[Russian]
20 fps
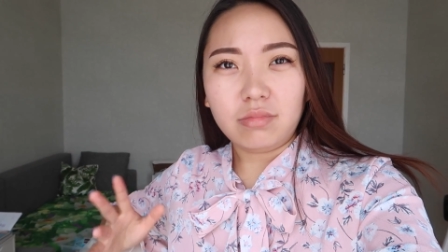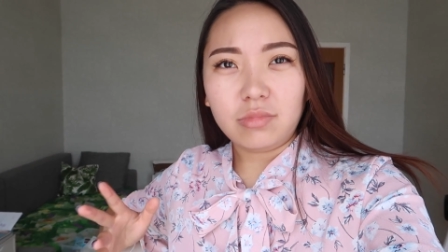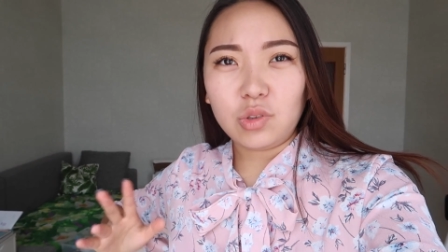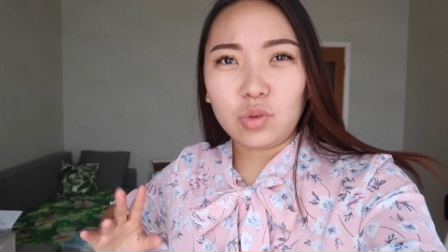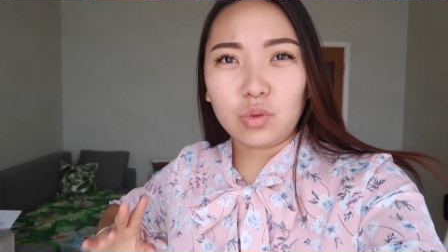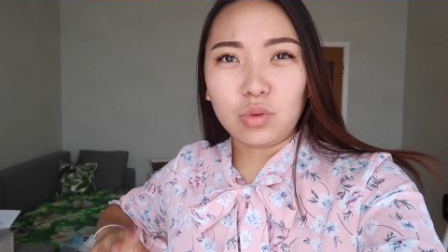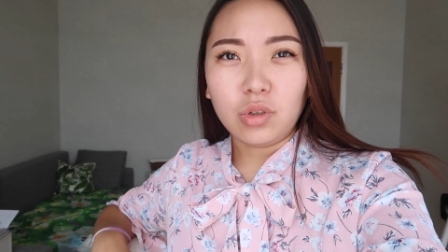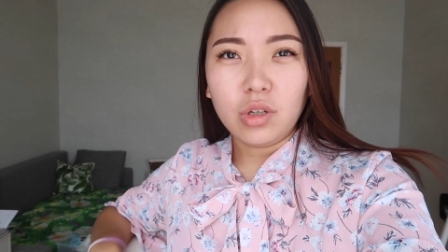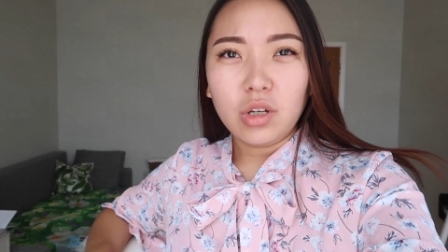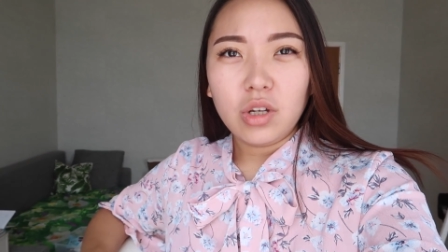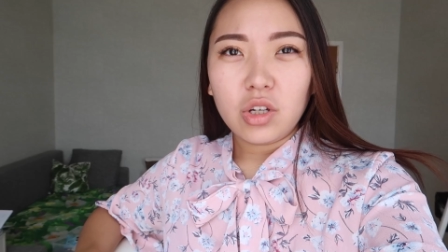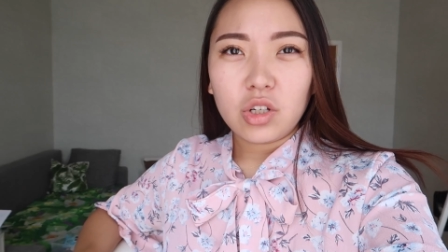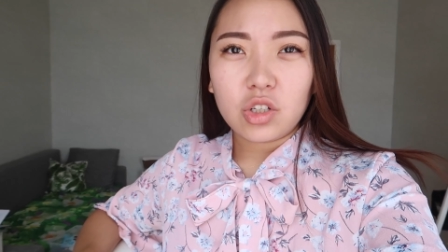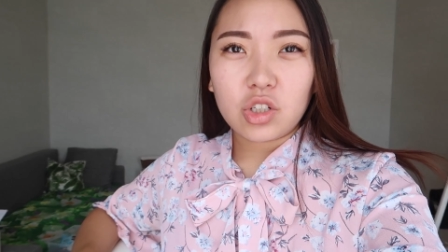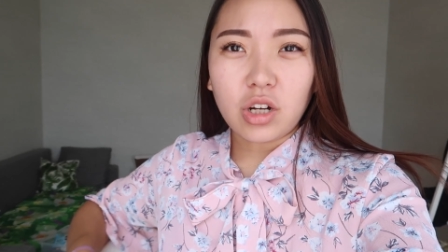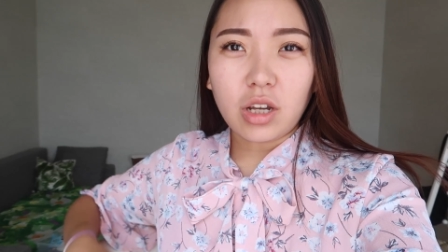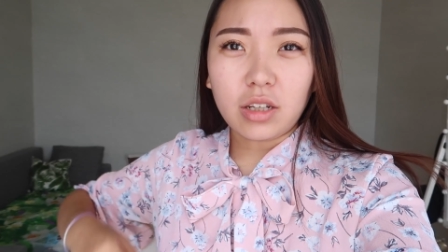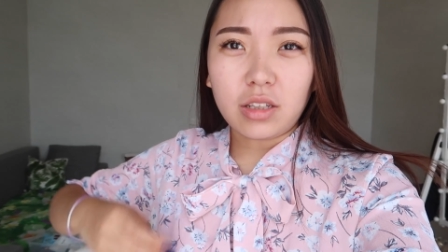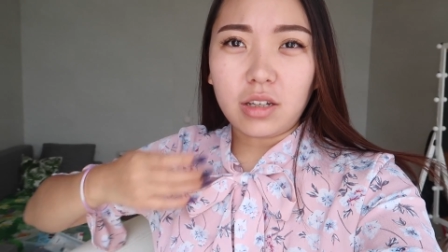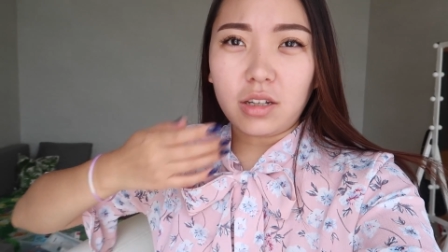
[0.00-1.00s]
ну,
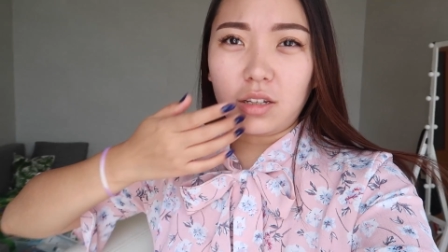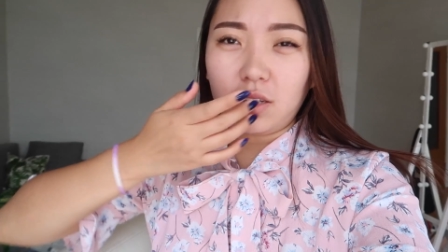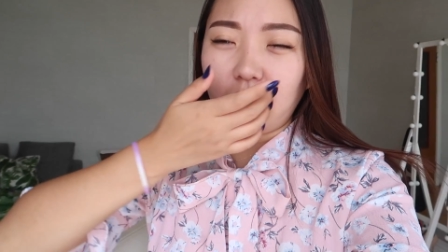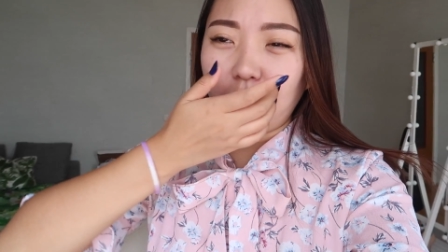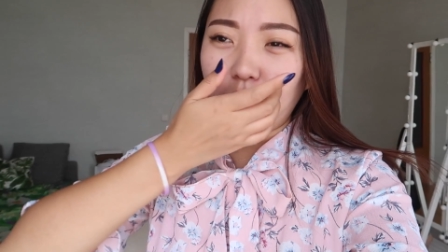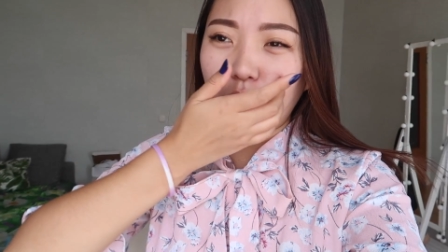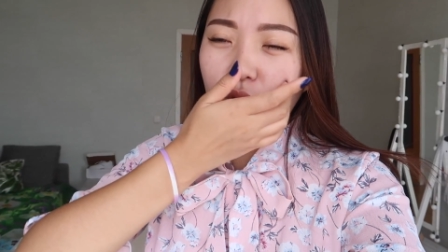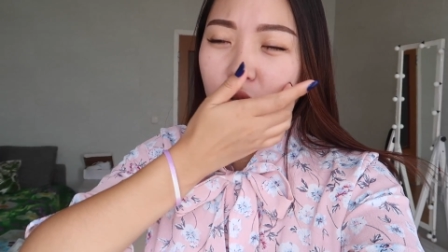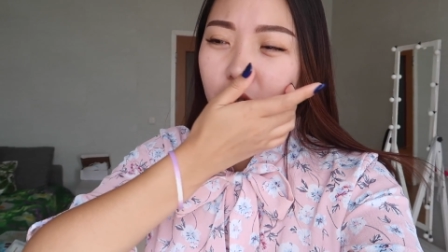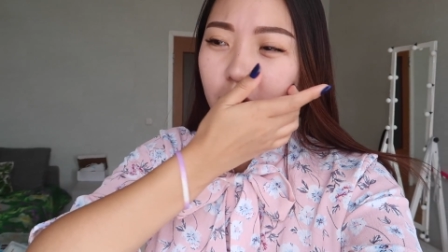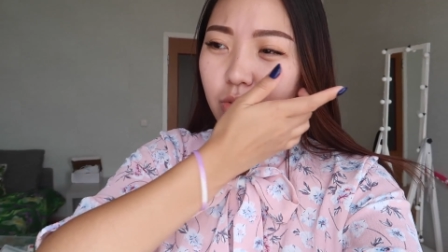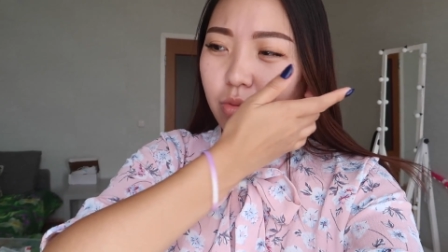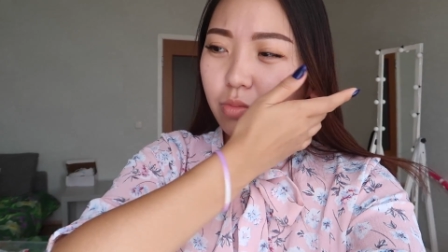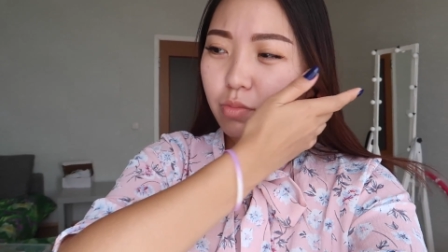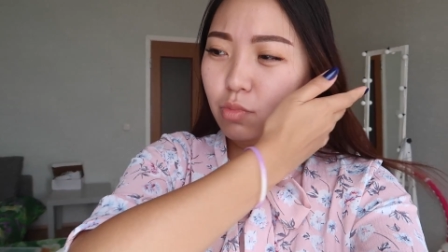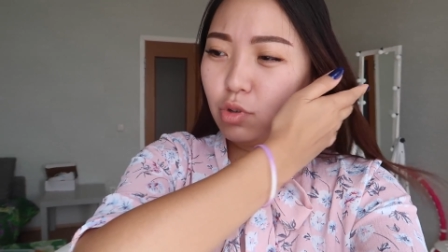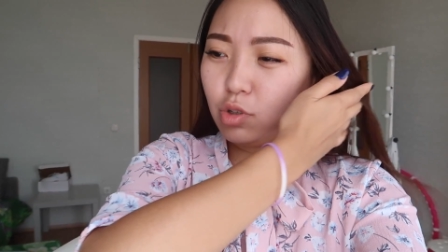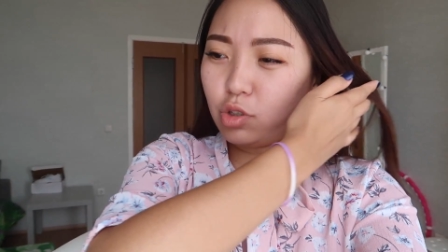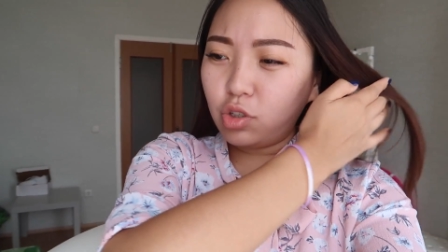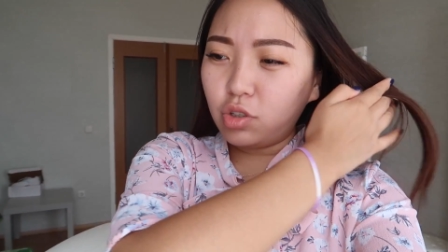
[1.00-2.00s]
шаткое такое,
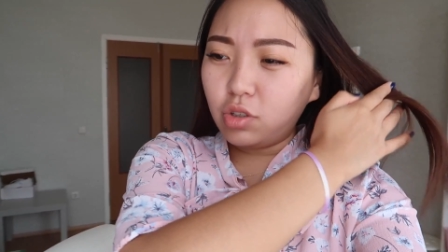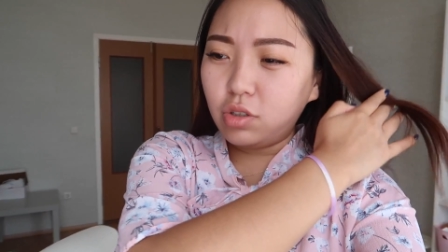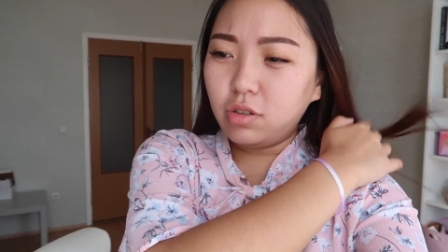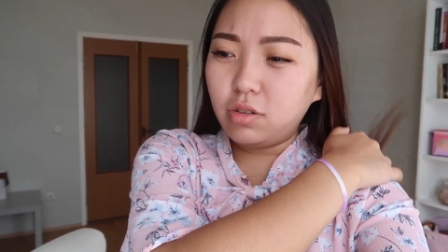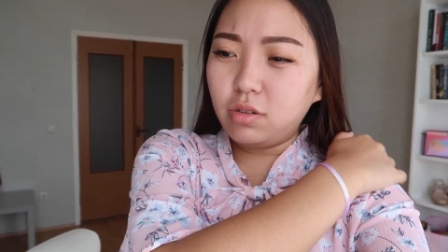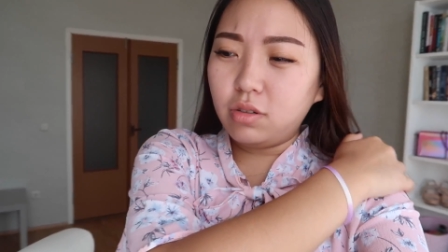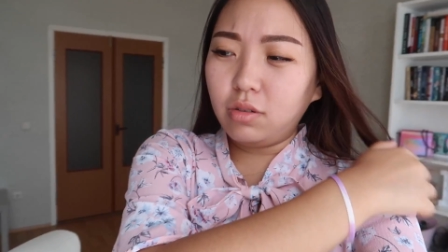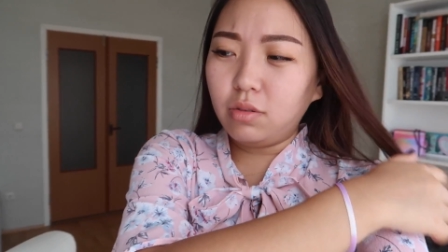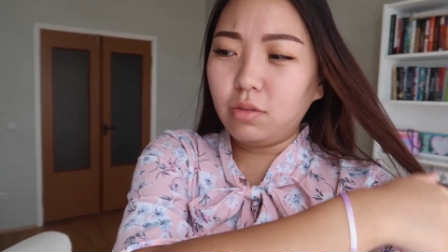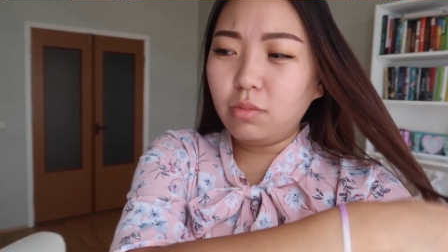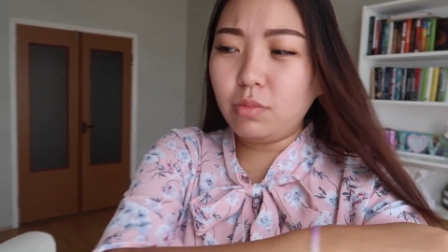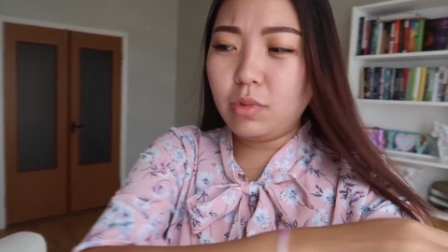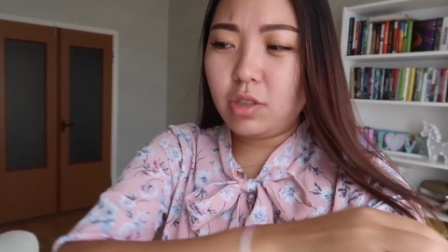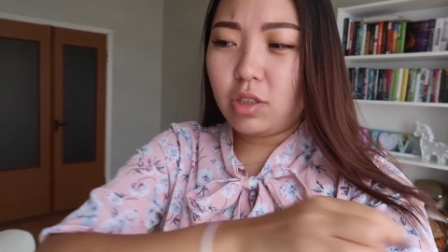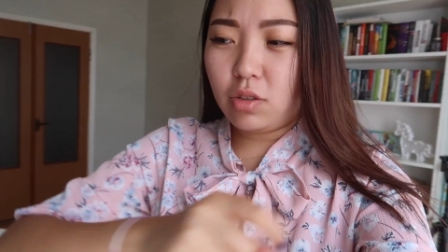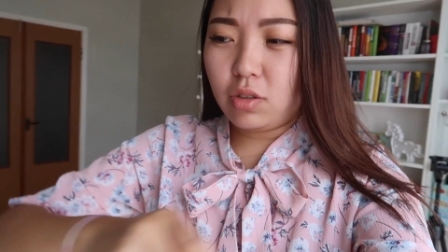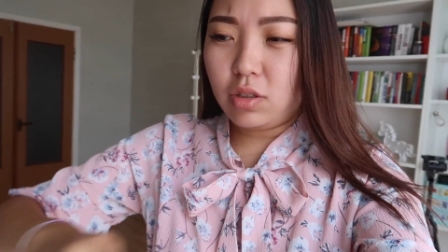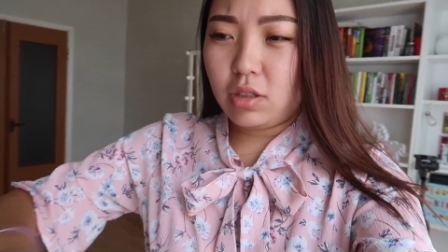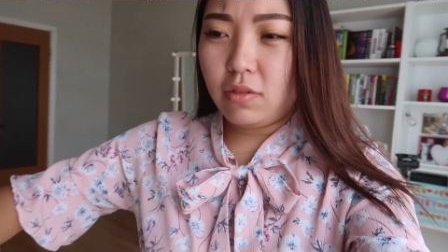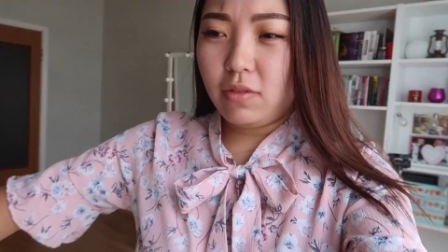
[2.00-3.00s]
больше
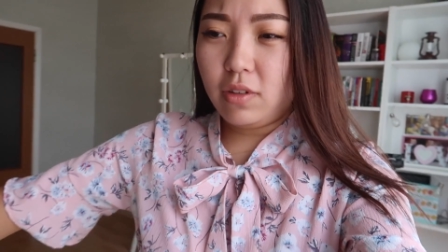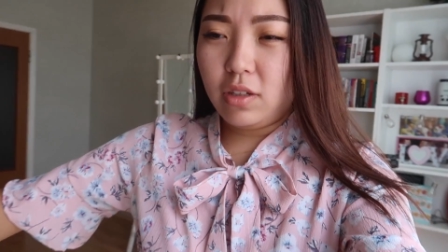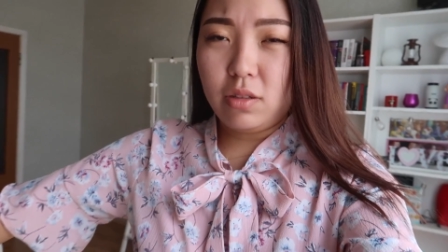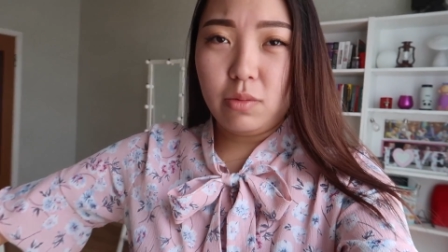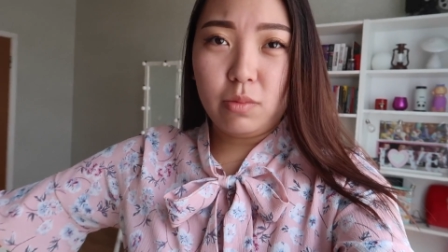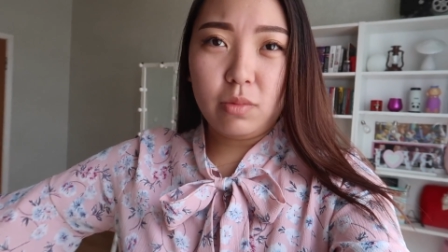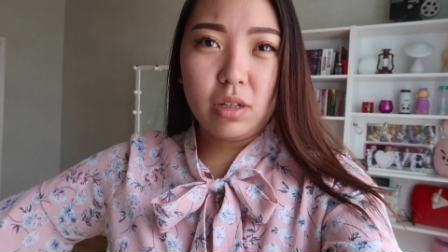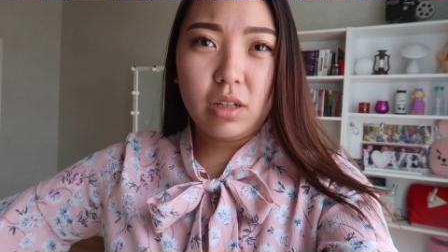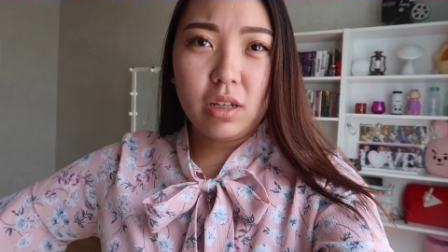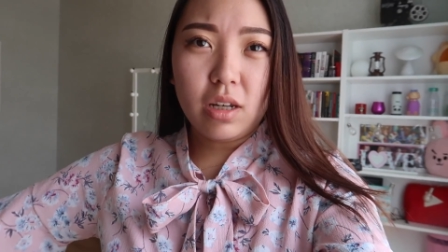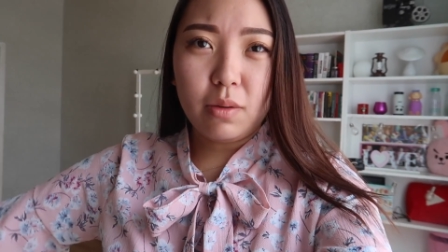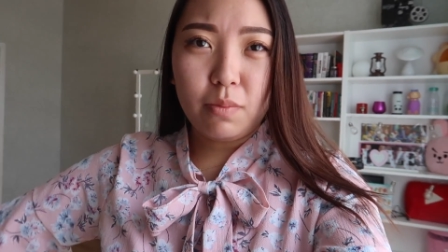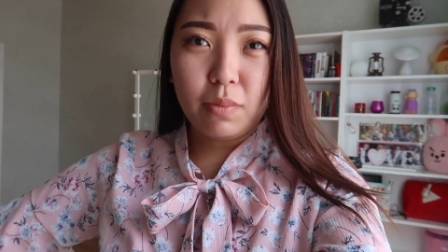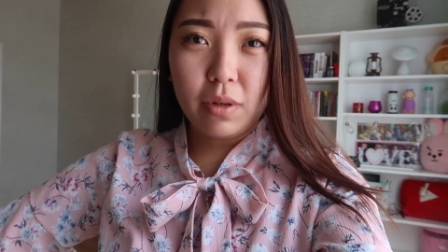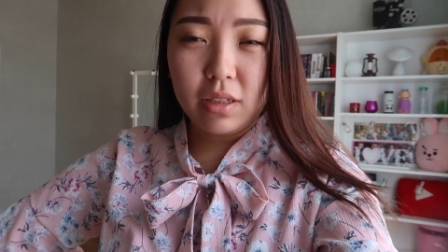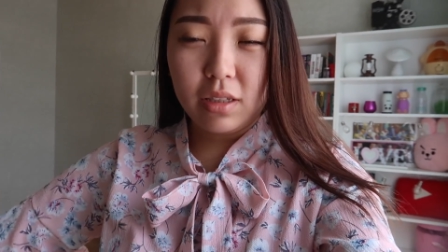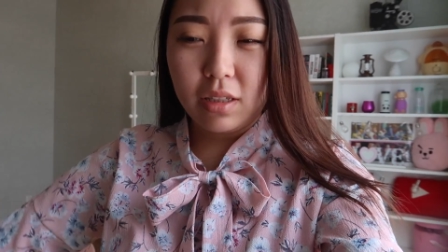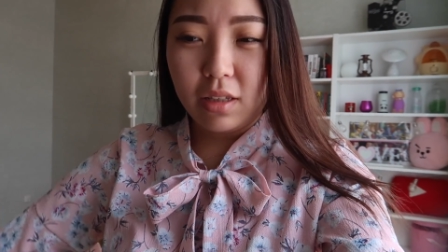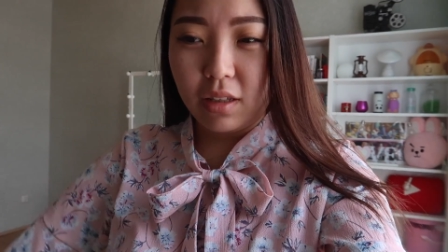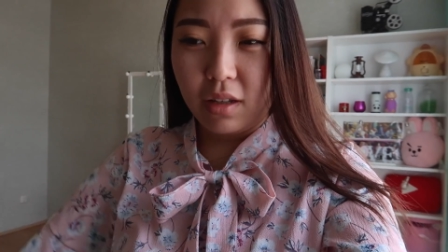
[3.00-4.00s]
метеозависимое я
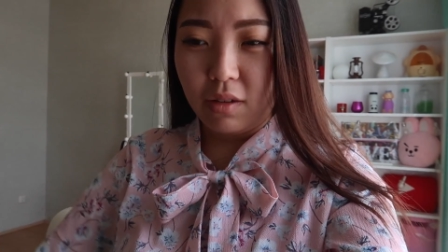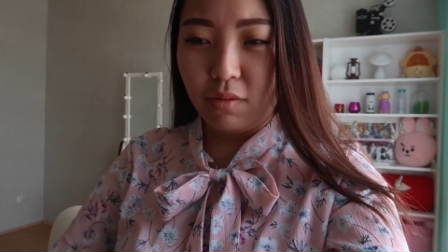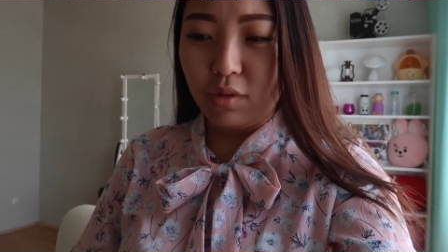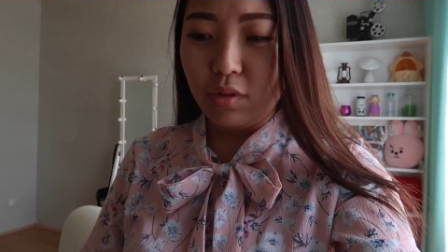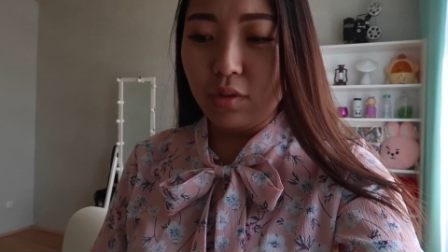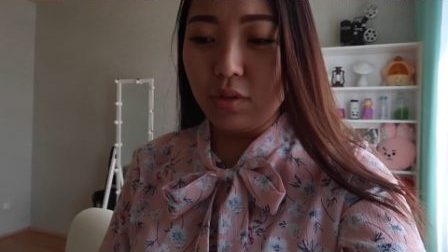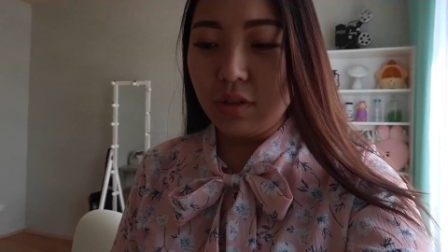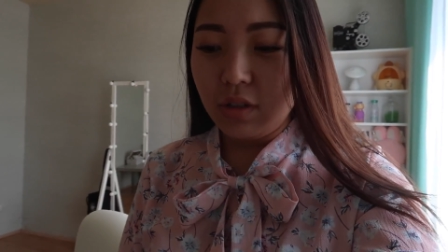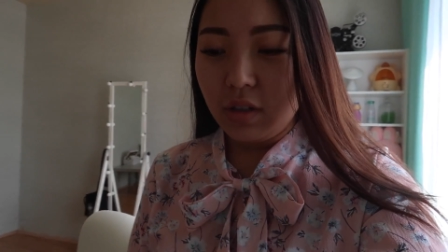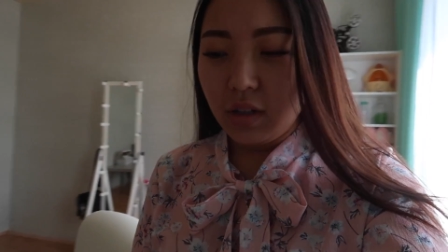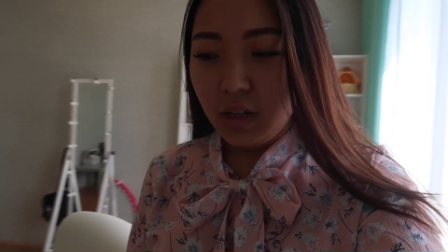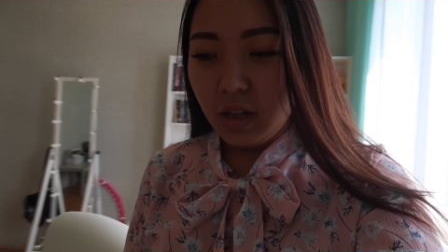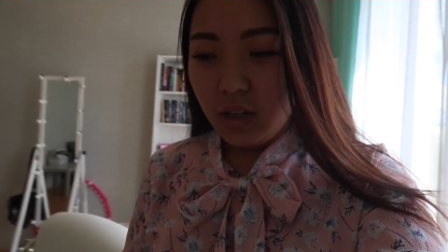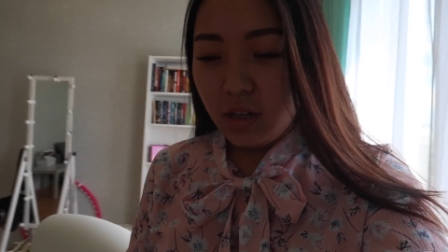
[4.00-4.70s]
опять становлюсь.